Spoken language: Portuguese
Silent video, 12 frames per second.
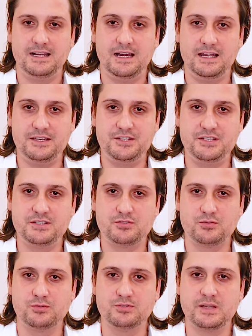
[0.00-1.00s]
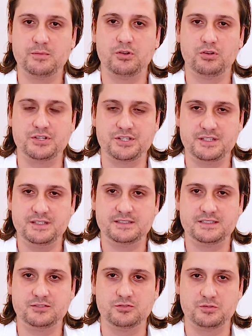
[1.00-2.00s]
Além disso, os
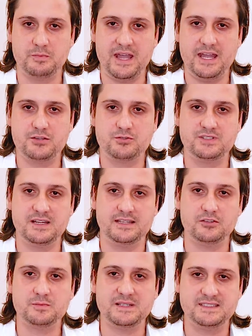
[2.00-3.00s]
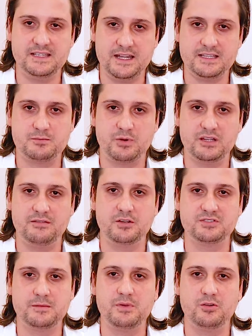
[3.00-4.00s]
embriologistas, os médicos e até os pacientes podem
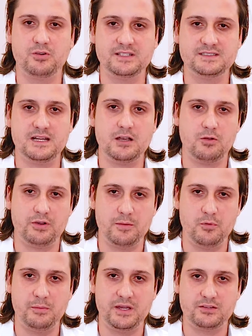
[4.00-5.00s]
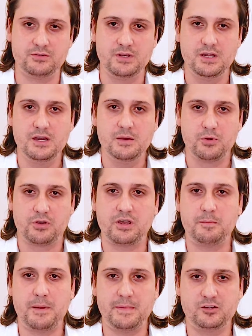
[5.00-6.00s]
ver os embriões a qualquer momento, porque o
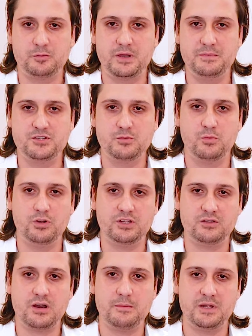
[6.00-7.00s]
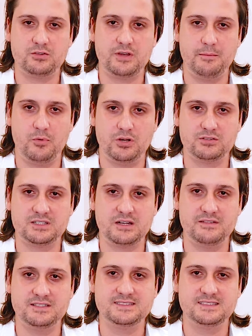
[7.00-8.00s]
equipamento permite um monitoramento remoto
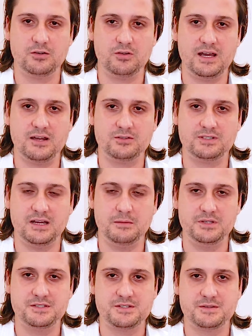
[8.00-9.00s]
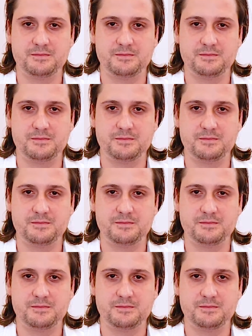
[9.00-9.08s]
através de celular ou tablet.